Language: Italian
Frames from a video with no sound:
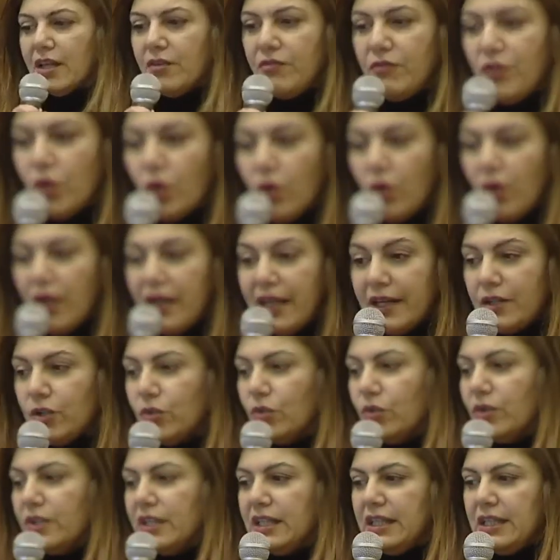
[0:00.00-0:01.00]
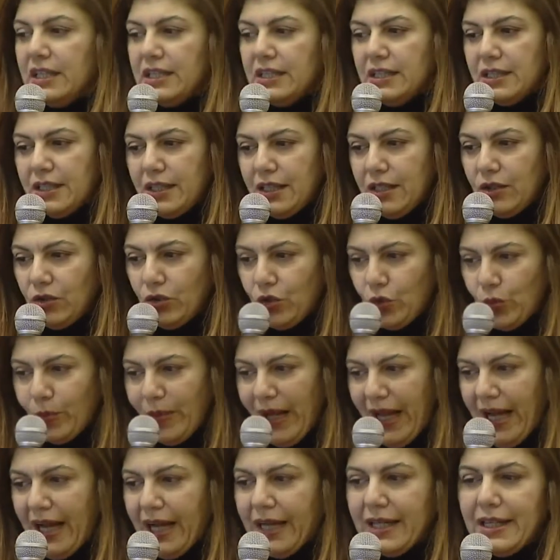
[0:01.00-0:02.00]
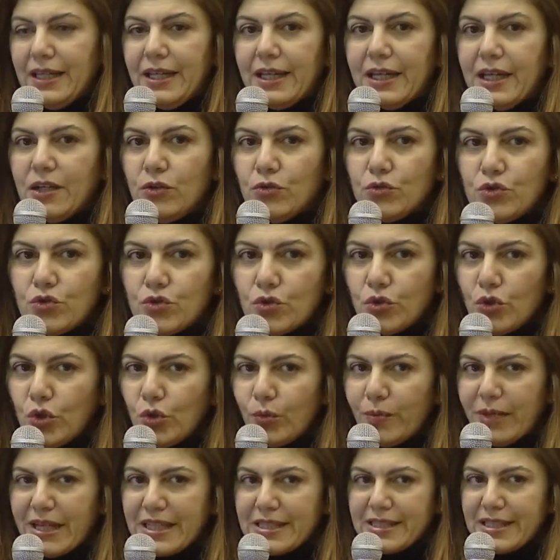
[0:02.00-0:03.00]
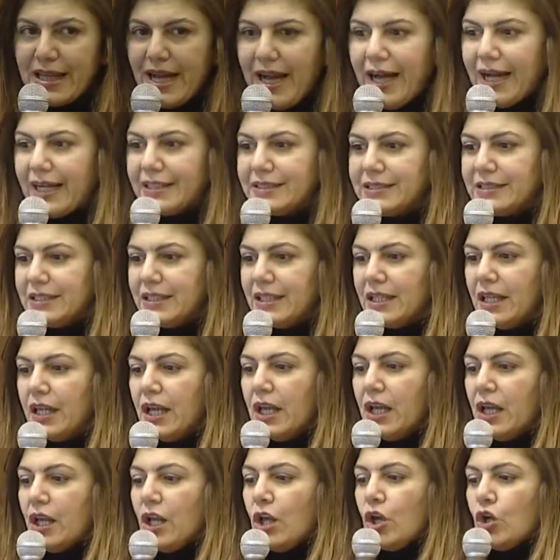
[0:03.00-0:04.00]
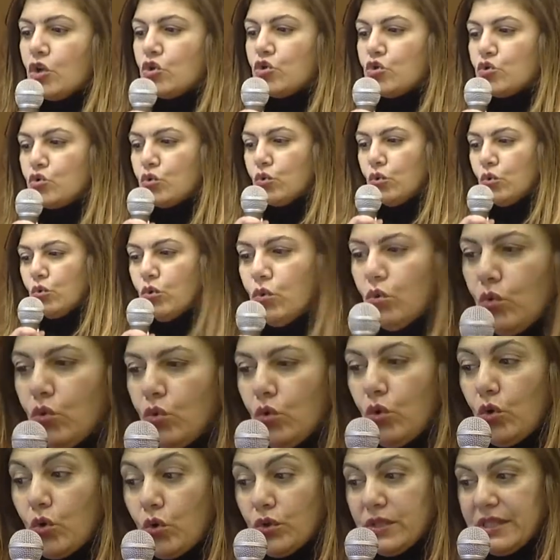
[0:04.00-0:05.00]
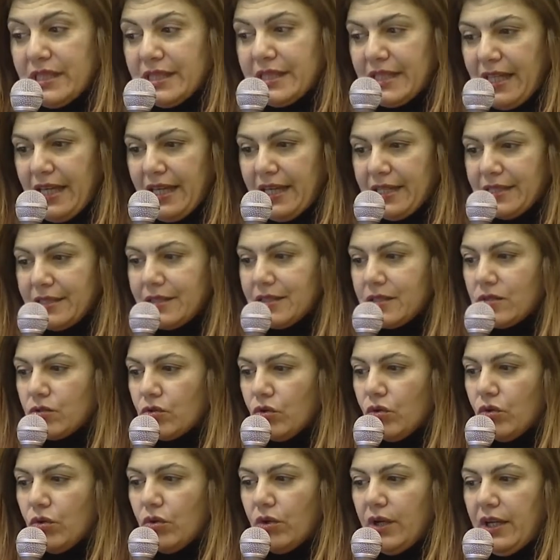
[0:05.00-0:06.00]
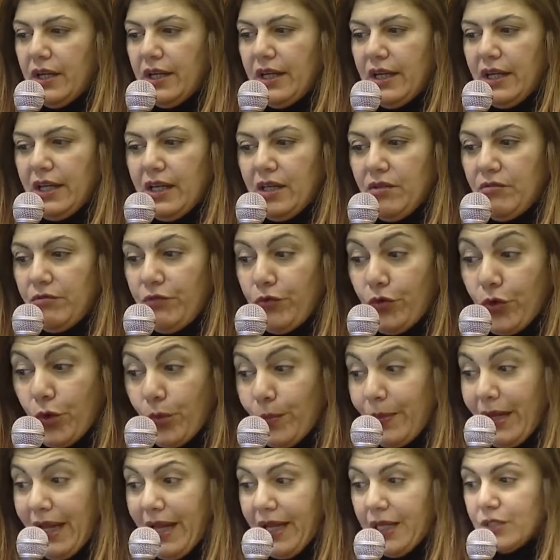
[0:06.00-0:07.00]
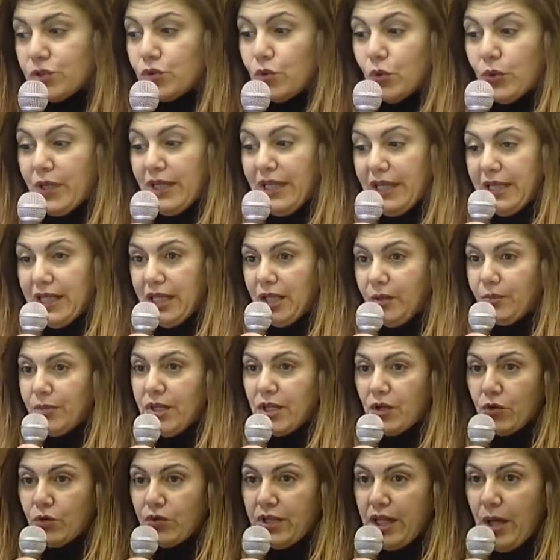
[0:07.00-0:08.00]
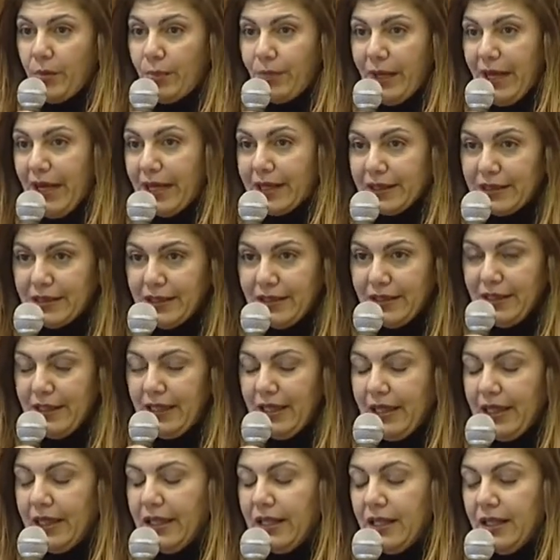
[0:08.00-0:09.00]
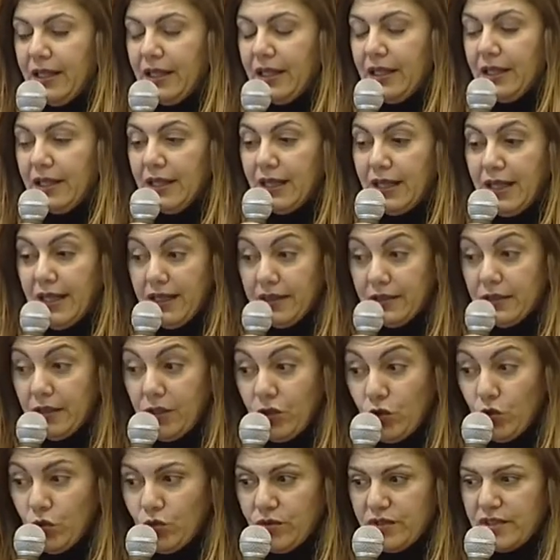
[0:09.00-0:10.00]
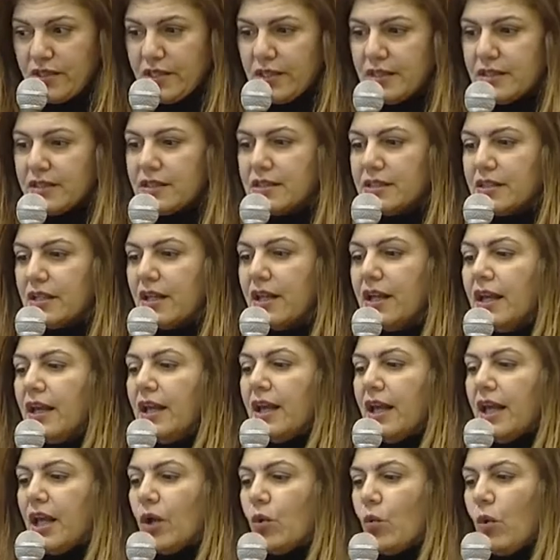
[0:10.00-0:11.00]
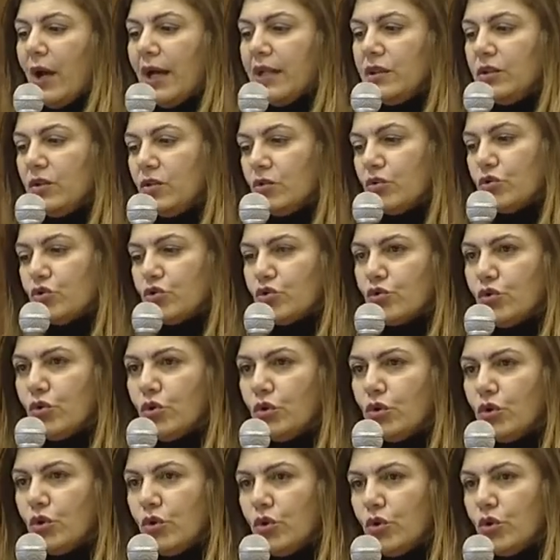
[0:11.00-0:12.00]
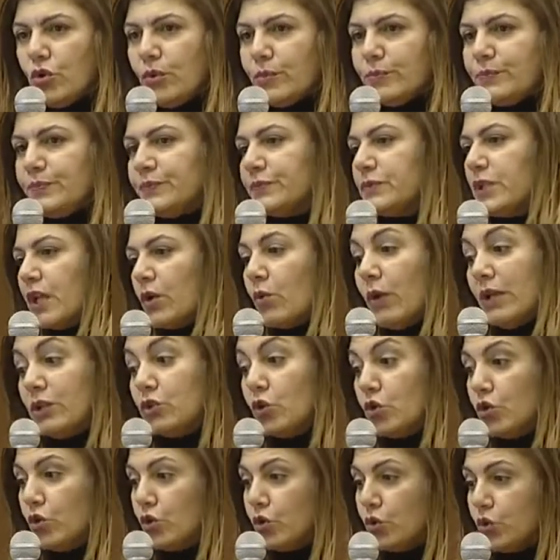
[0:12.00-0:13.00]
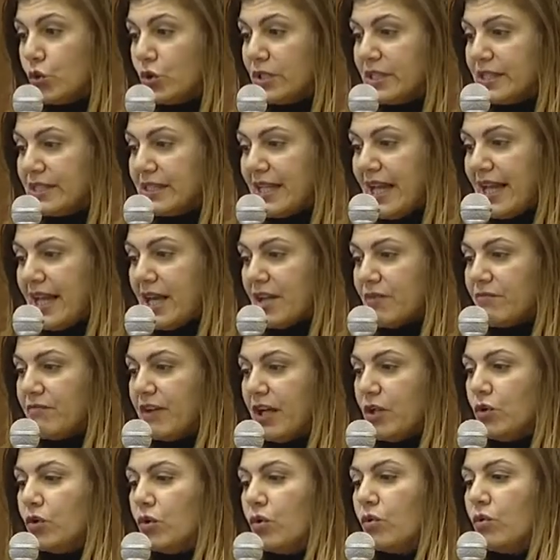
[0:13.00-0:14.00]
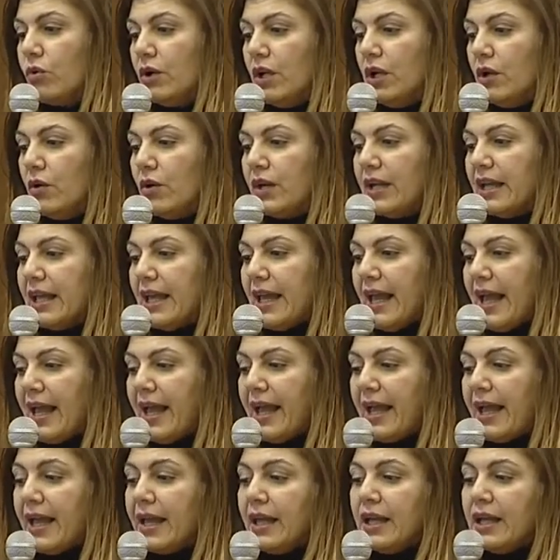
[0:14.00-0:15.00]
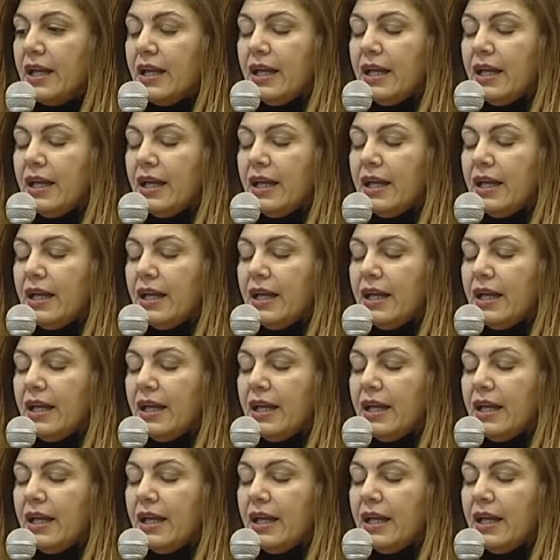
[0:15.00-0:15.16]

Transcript: che violano i diritti umani, che non sono basati su un consenso eh, informato e libero da parte dei land users e quando, sono, quando non osservano quello che è